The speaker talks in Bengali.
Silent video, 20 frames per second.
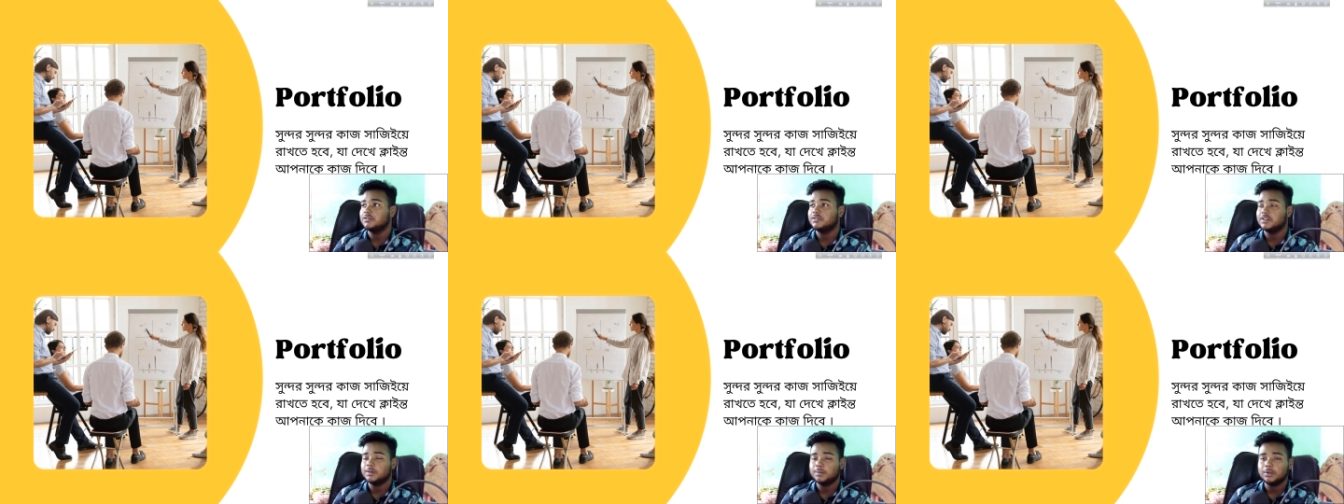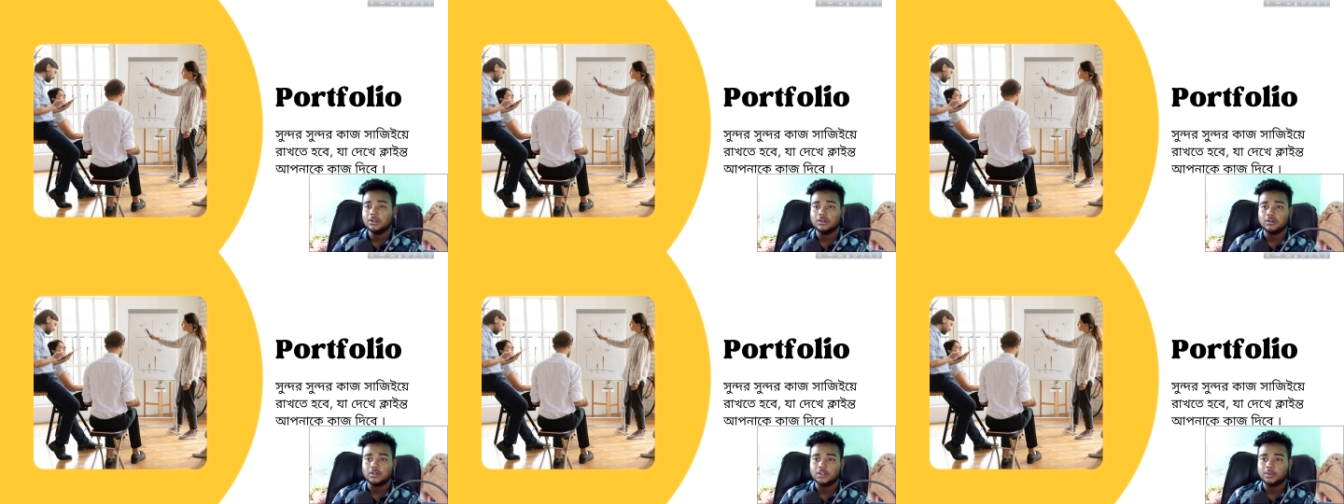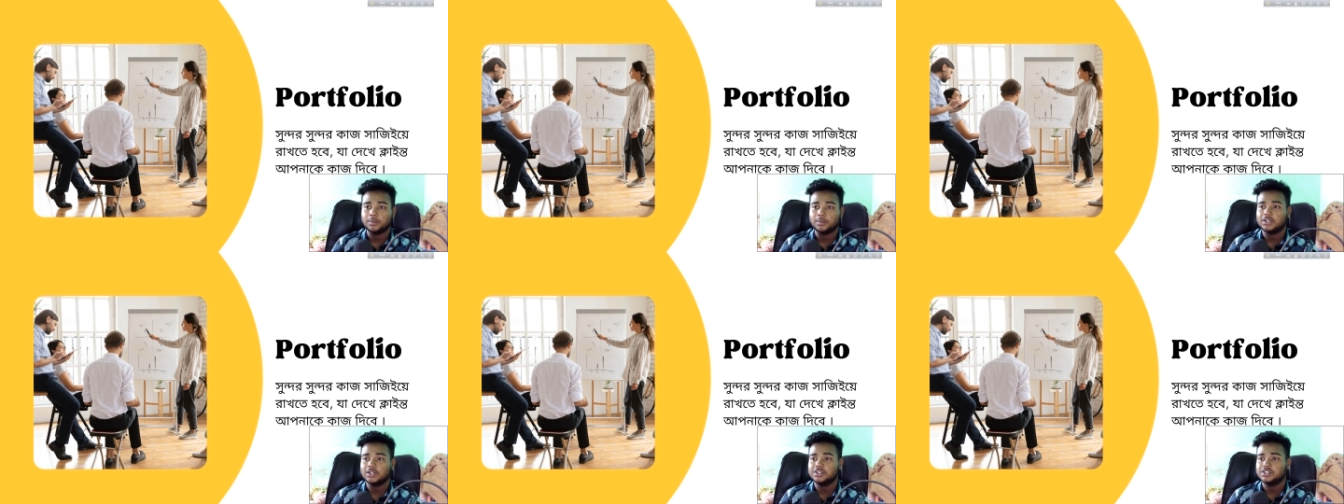ড্রিবল হতে
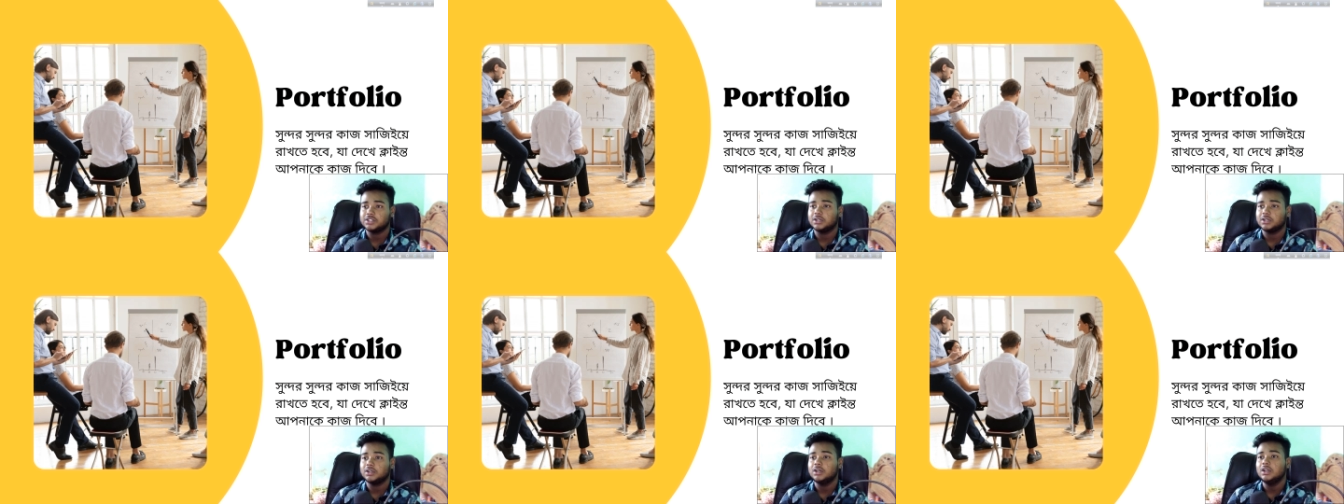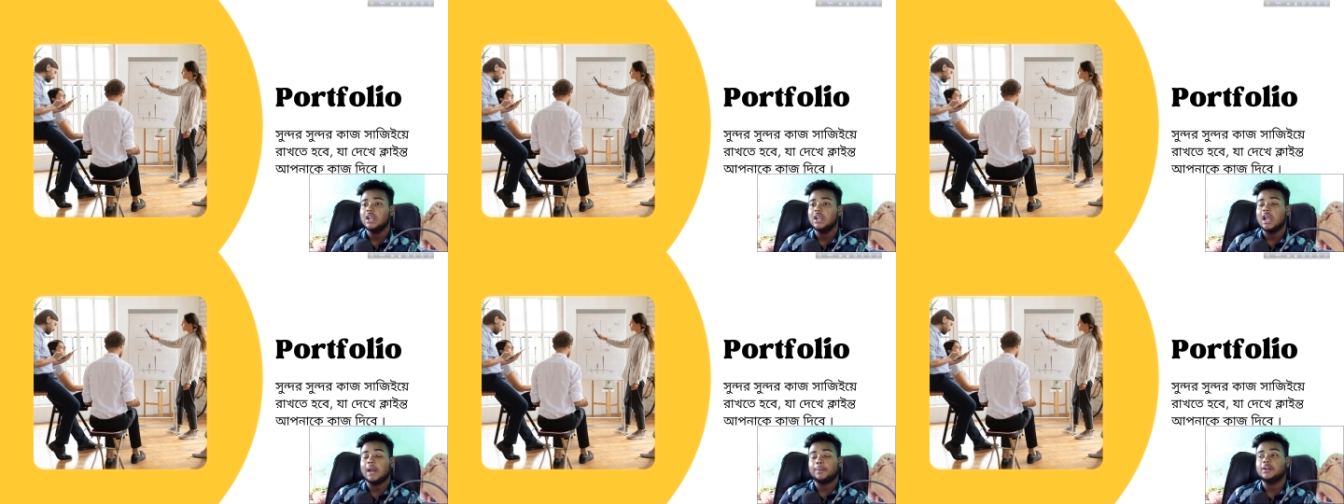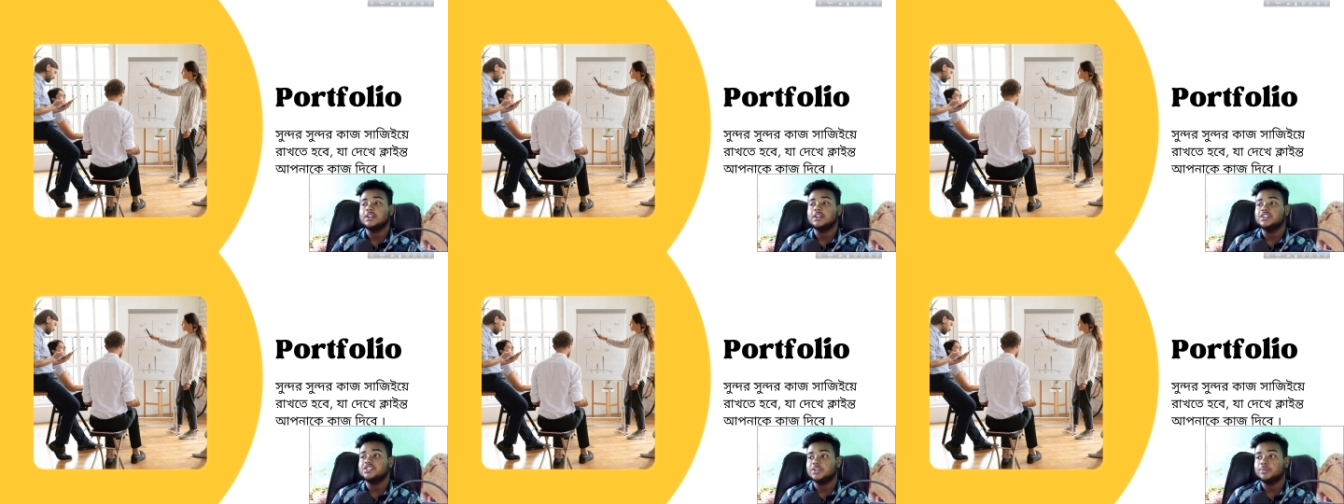পারে সেটা
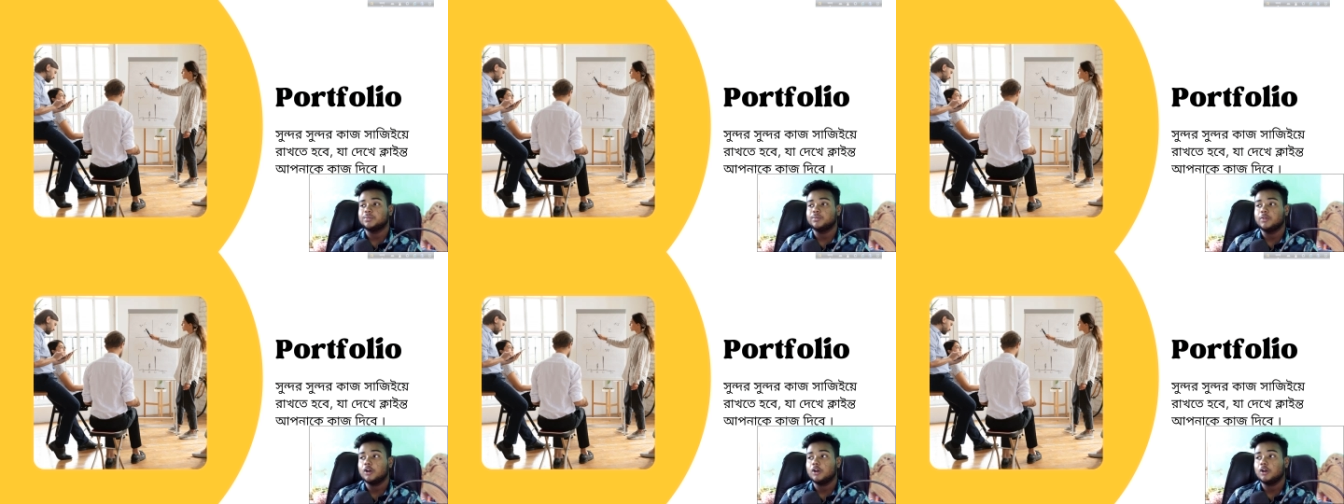আপনার নিজের ব্লগ